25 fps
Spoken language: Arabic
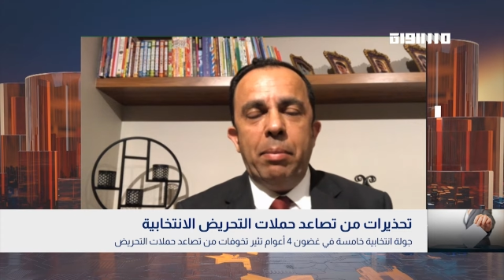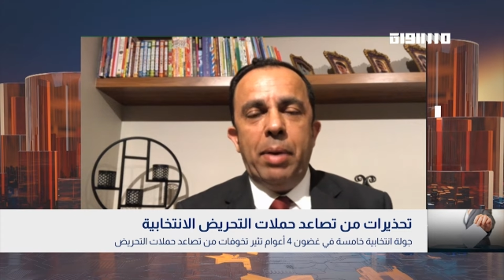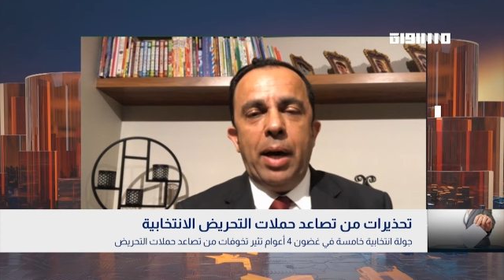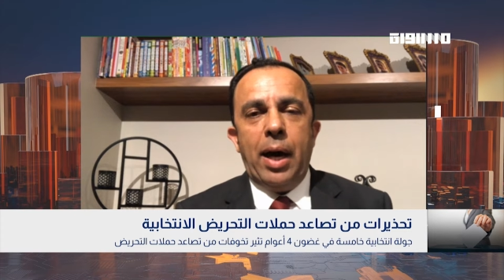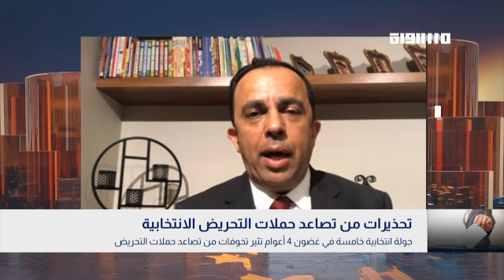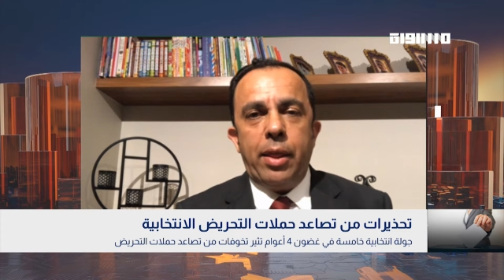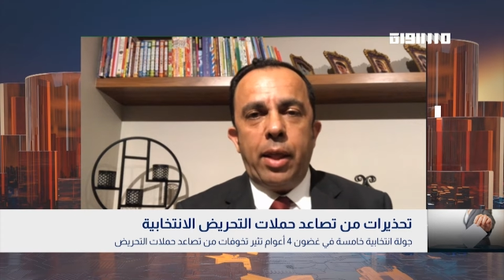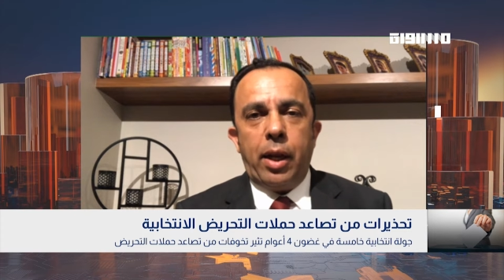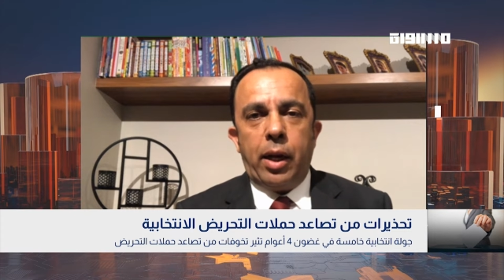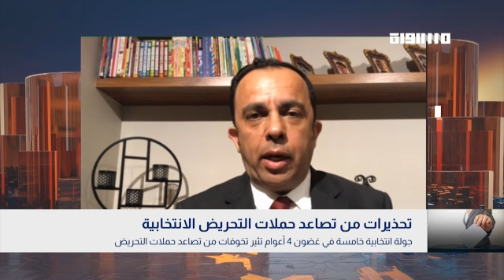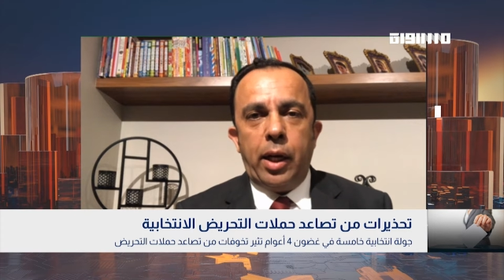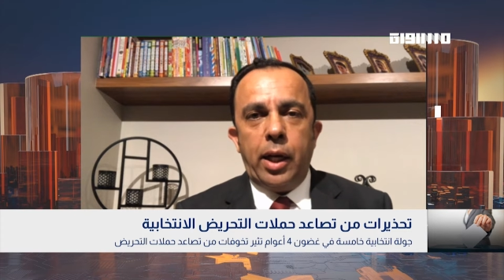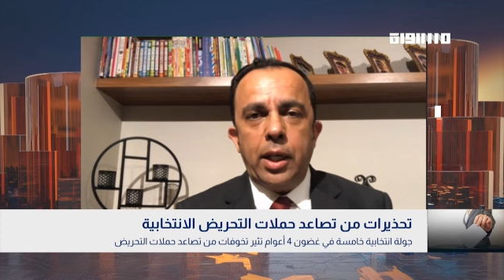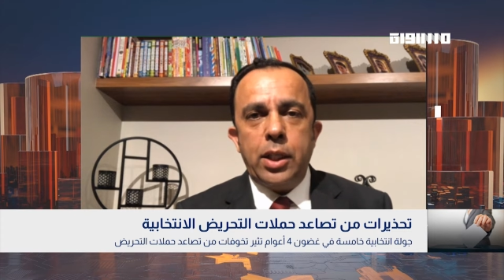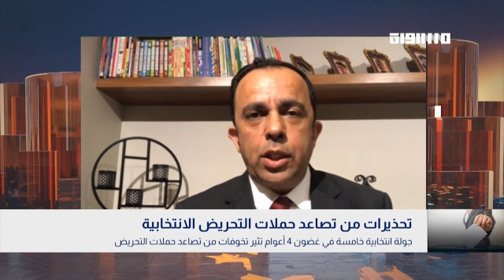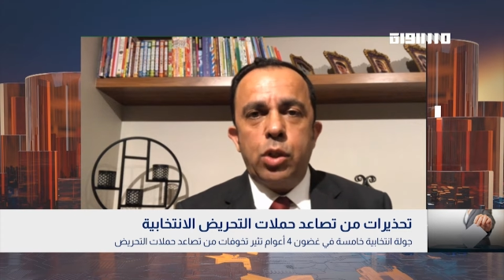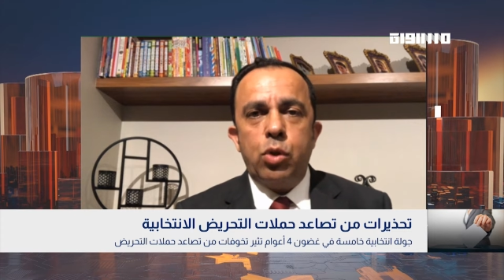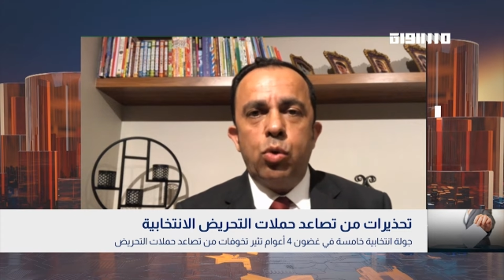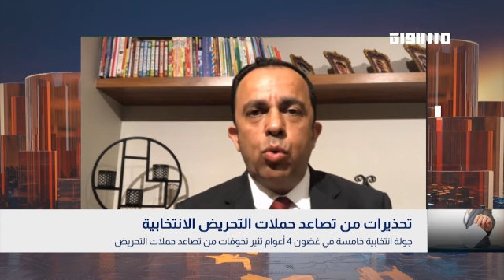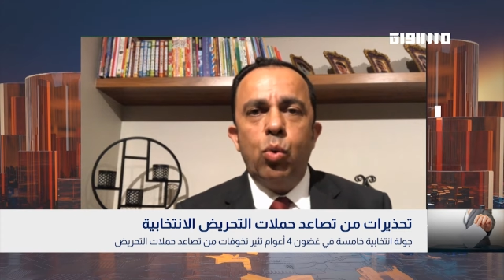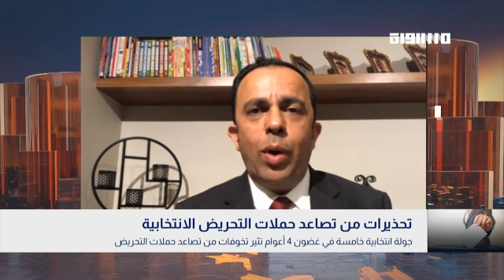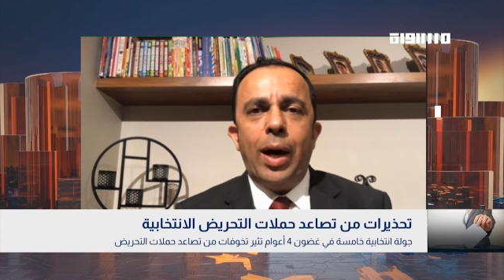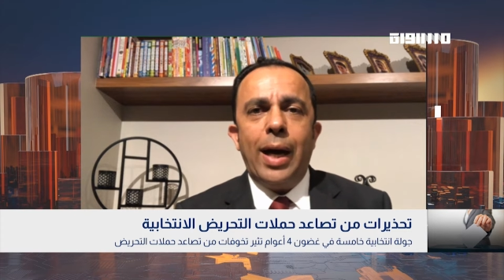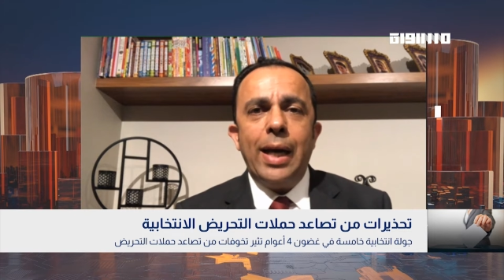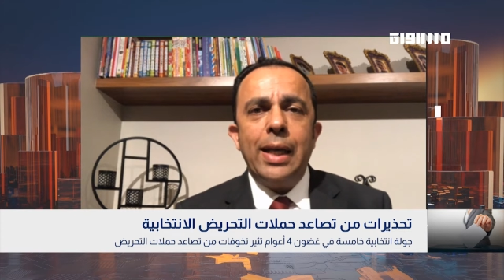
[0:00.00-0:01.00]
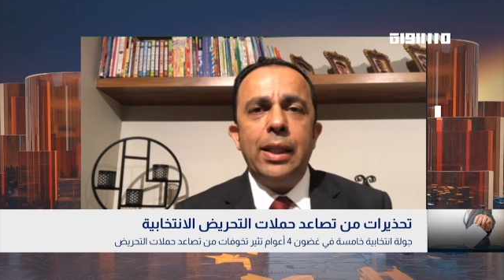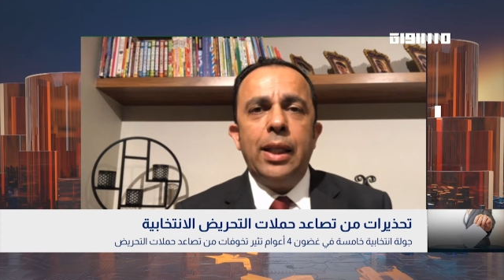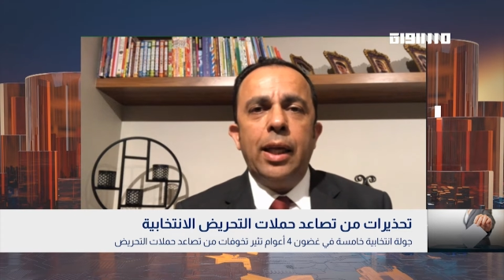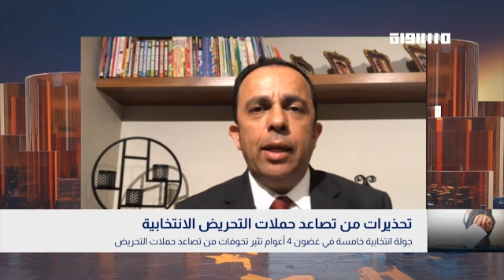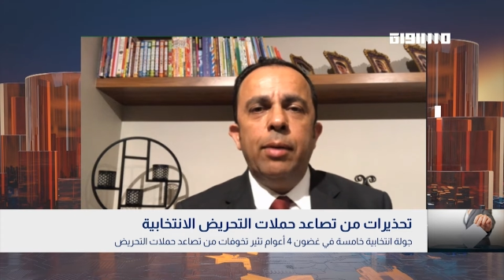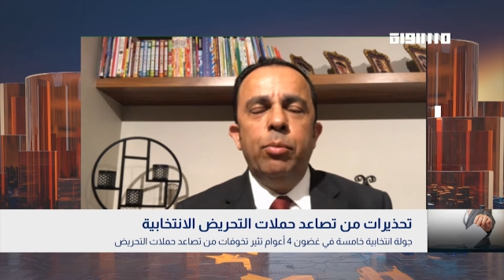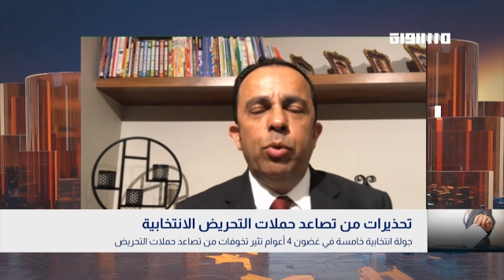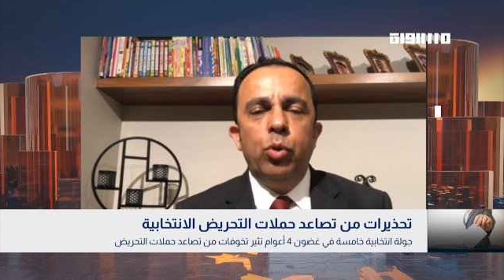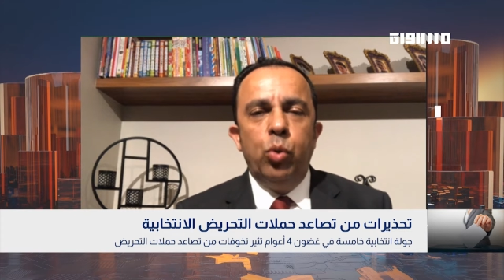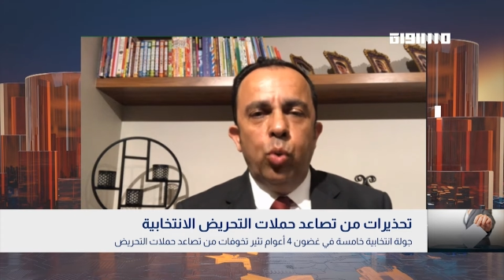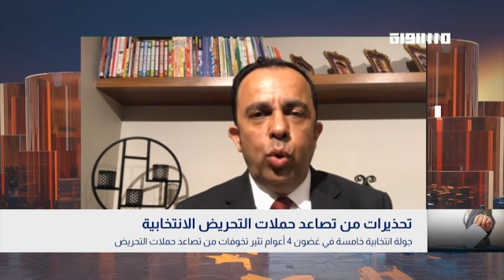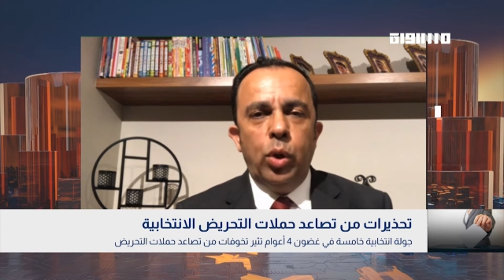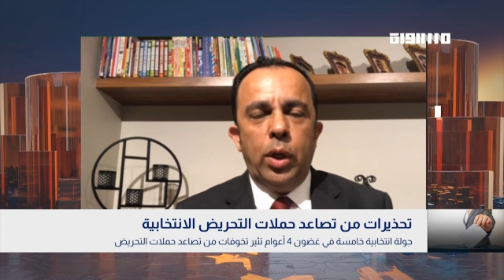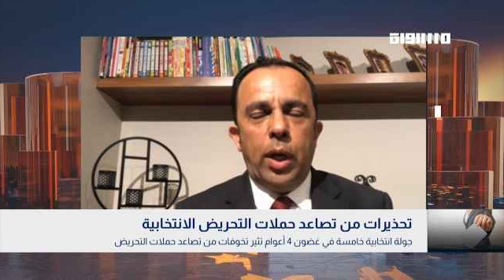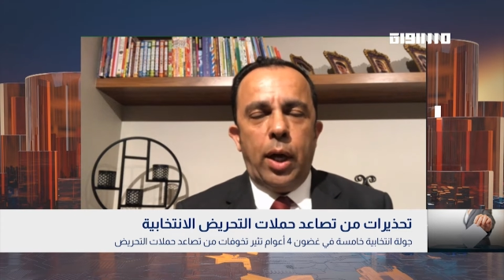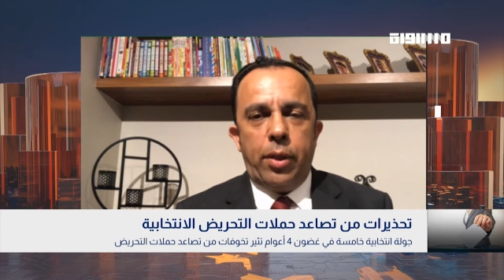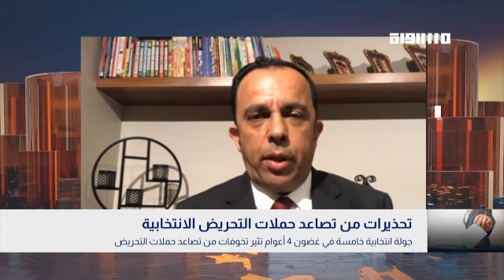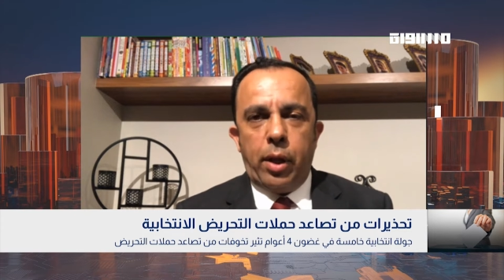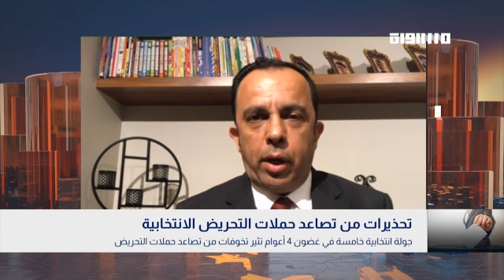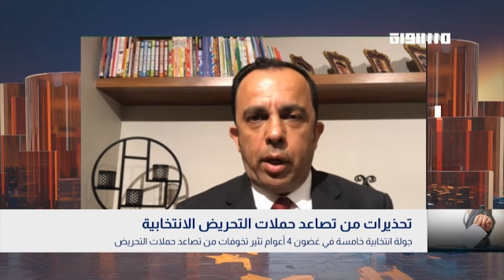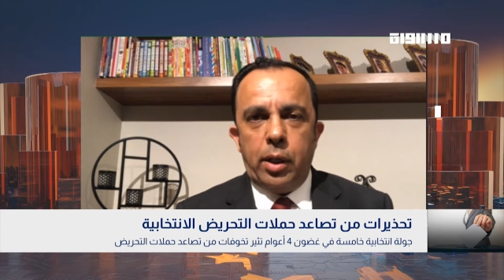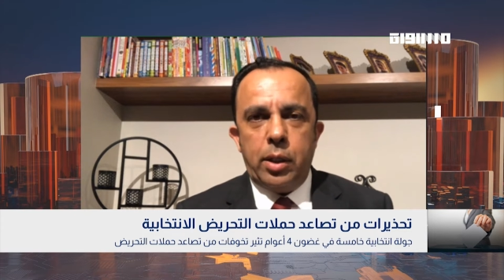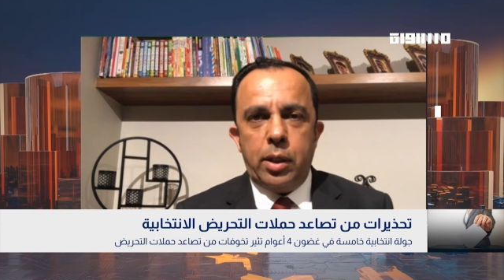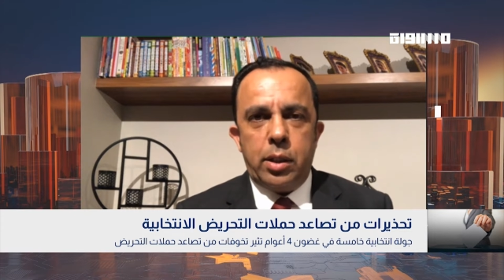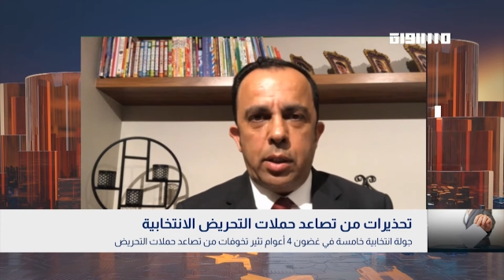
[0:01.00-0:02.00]
هذا الرصد وايضا بدون هذا
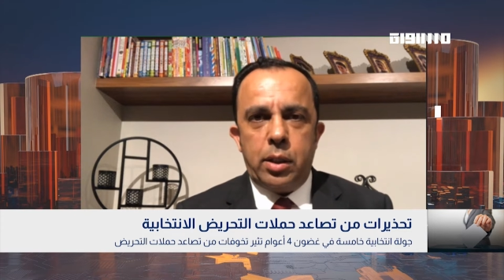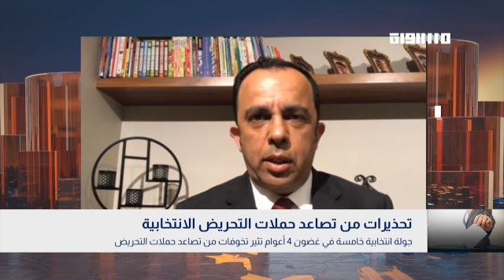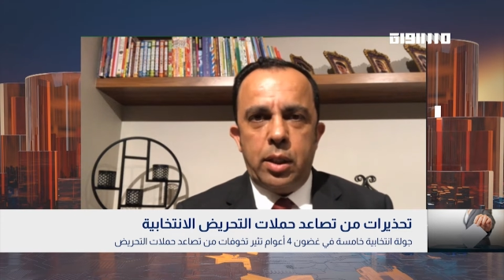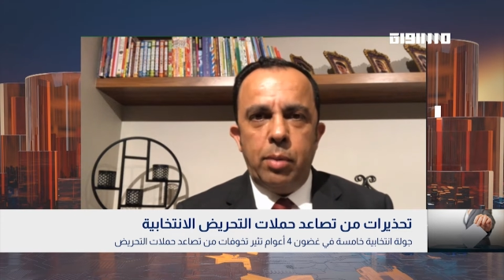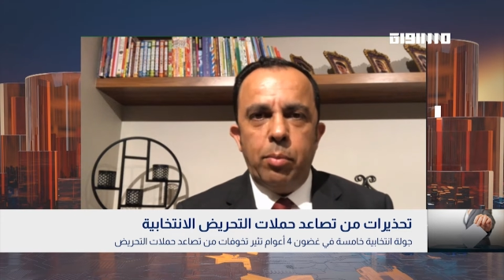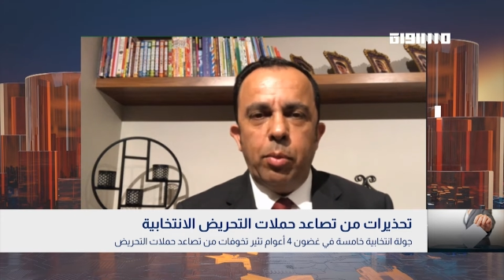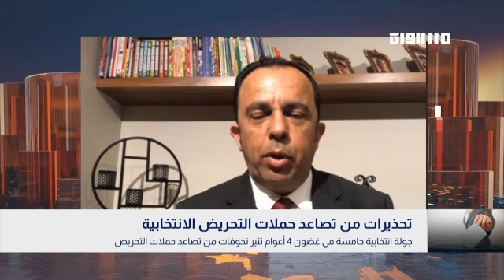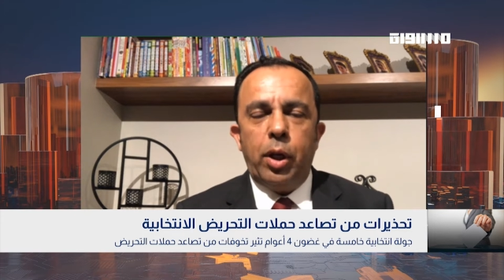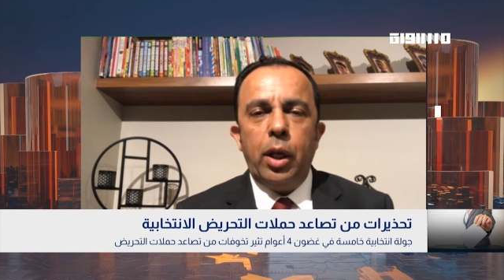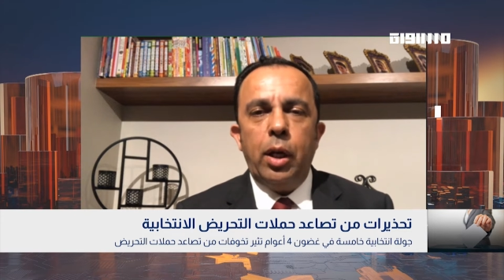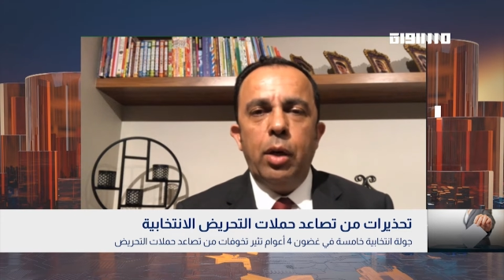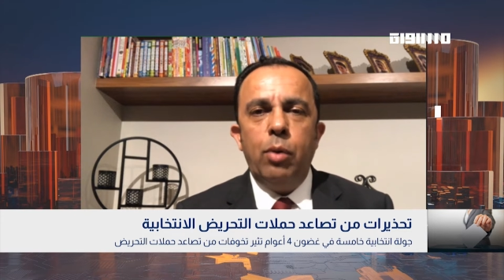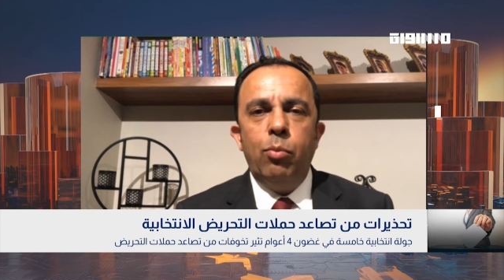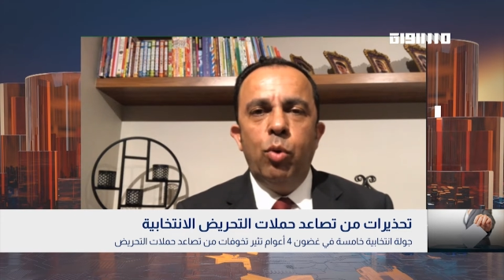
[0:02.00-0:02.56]
الرصد يمكن